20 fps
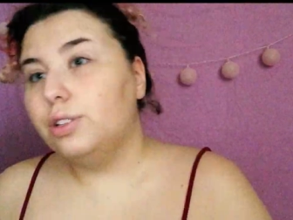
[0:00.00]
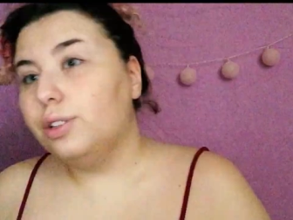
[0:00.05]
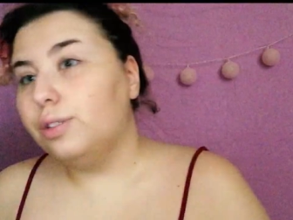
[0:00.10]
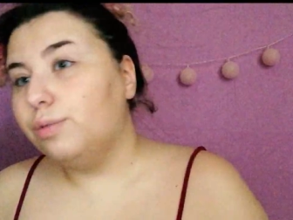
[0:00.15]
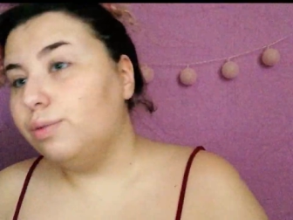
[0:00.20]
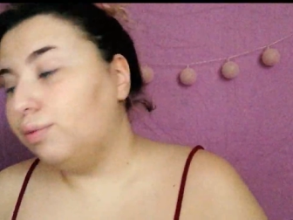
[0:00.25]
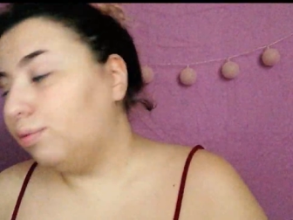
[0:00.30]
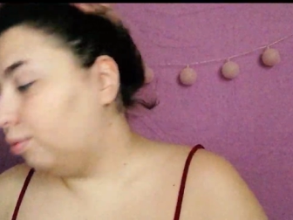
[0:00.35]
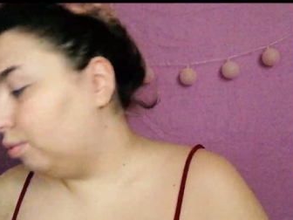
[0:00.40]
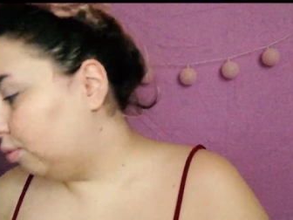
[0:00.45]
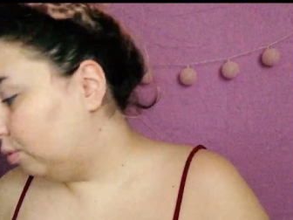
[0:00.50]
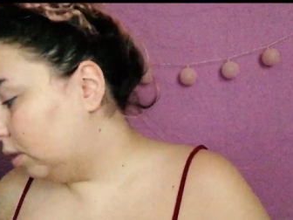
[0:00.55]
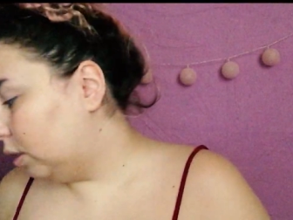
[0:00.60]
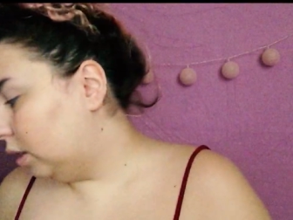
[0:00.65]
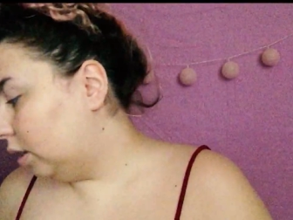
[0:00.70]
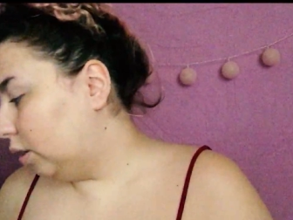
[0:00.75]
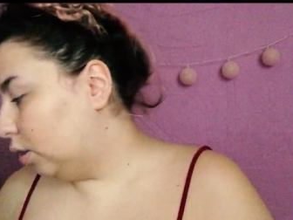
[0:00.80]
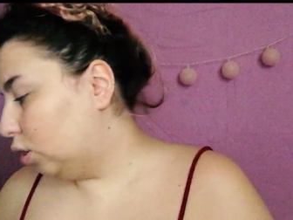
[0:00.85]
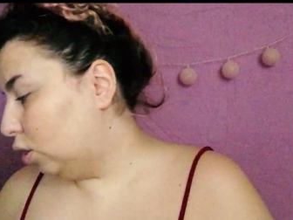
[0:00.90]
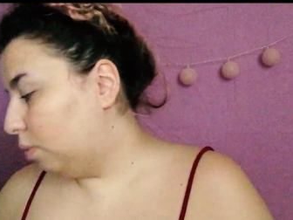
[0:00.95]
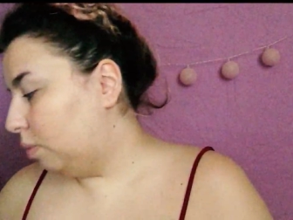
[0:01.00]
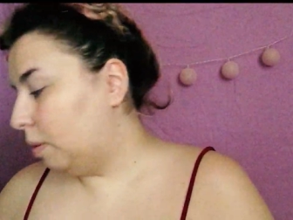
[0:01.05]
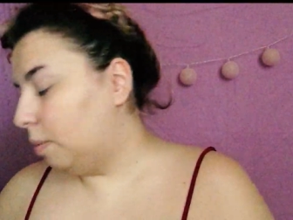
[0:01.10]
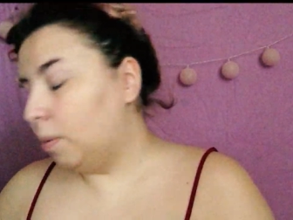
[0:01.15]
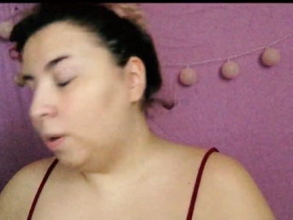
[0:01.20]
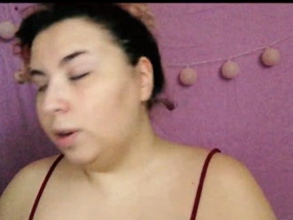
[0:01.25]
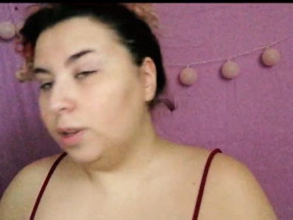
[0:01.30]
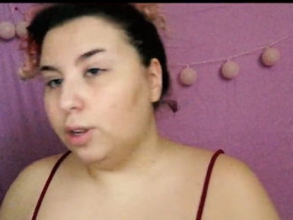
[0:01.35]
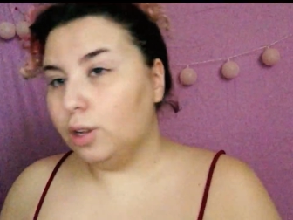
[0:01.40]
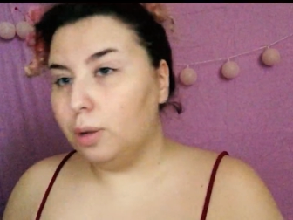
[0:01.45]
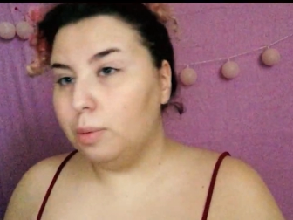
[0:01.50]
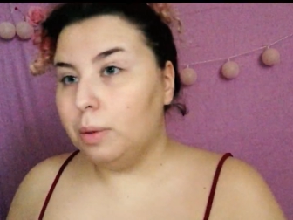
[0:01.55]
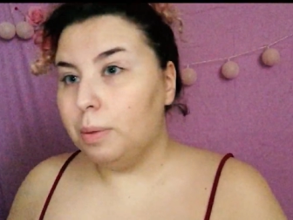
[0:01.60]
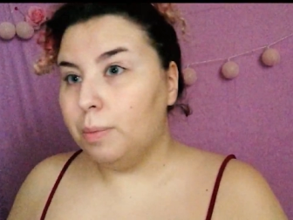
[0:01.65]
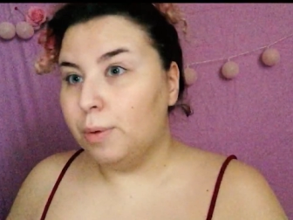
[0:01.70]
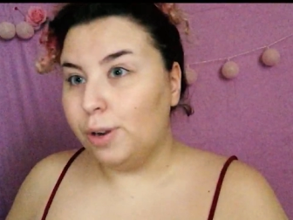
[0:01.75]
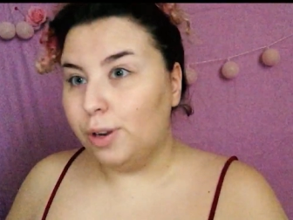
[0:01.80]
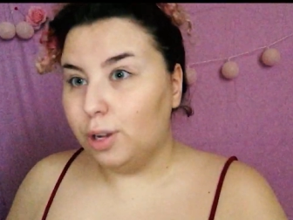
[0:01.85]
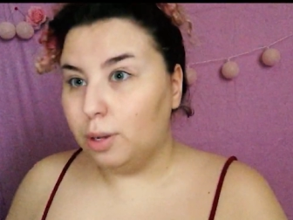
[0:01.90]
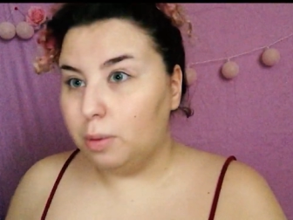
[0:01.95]
j'ai vu énormément,
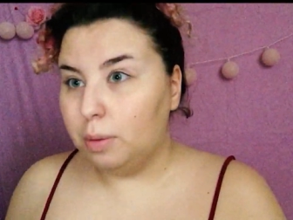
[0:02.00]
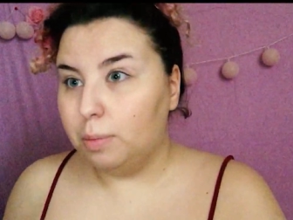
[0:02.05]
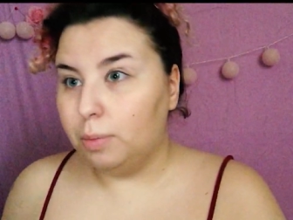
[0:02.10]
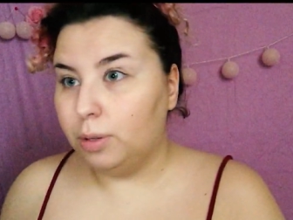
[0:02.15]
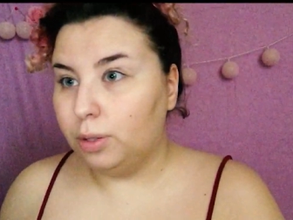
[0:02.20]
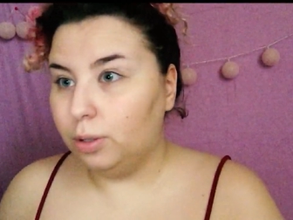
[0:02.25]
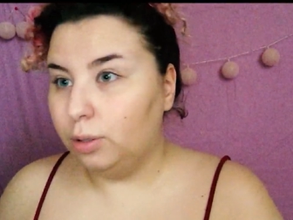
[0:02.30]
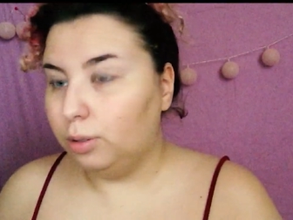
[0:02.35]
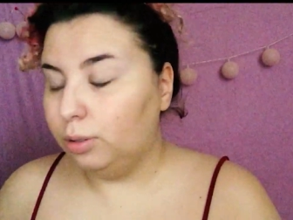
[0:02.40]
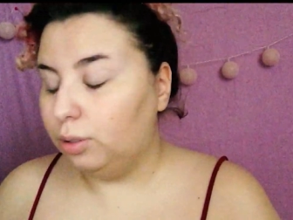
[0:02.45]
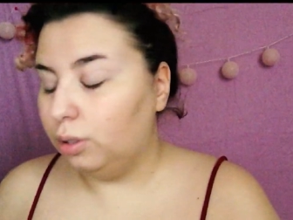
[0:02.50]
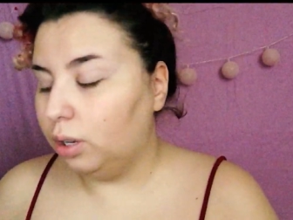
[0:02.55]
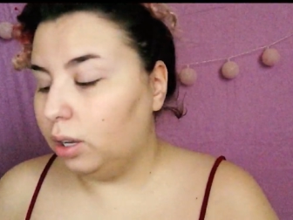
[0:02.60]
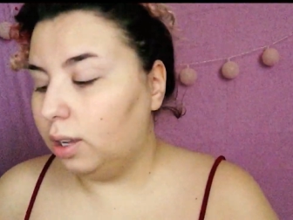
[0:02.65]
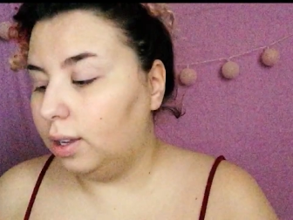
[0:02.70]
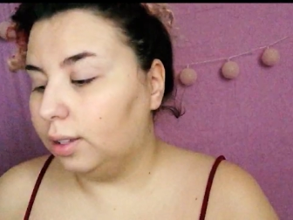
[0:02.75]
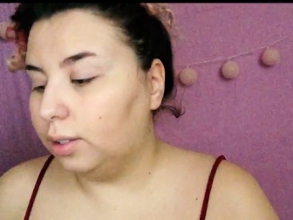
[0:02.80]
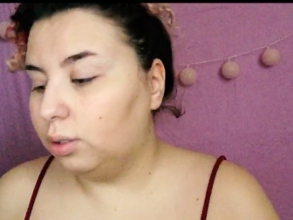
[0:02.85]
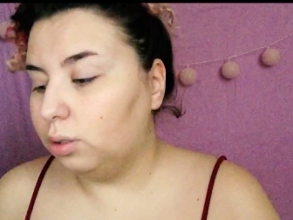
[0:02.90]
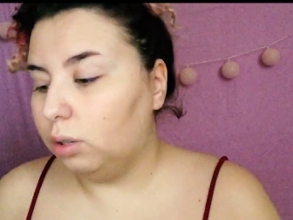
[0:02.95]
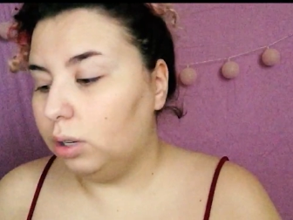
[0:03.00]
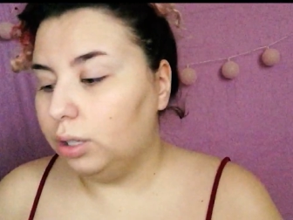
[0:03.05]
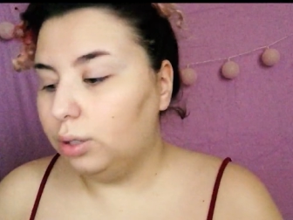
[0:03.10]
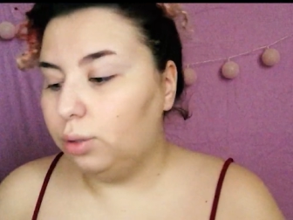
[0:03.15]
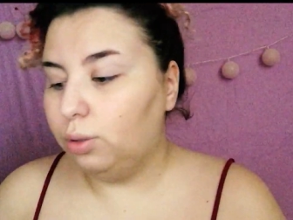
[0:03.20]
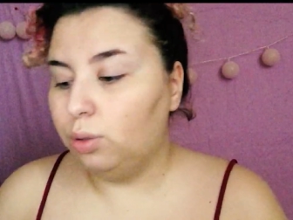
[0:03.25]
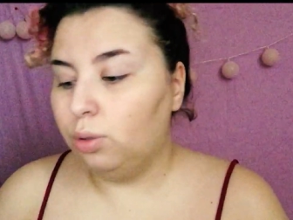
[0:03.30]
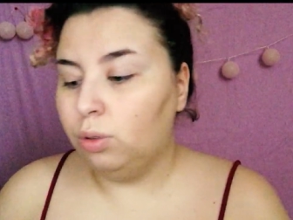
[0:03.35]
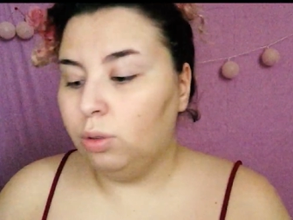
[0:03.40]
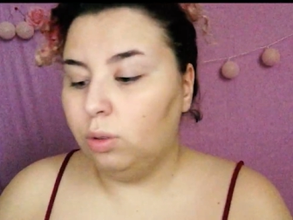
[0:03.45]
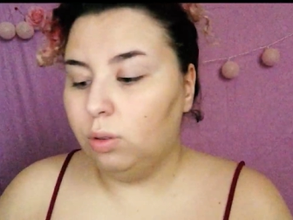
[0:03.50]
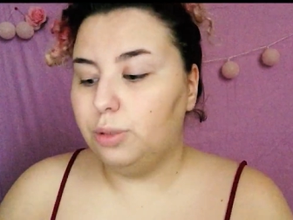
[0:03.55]
énormément, énormément de réactions là-dessus.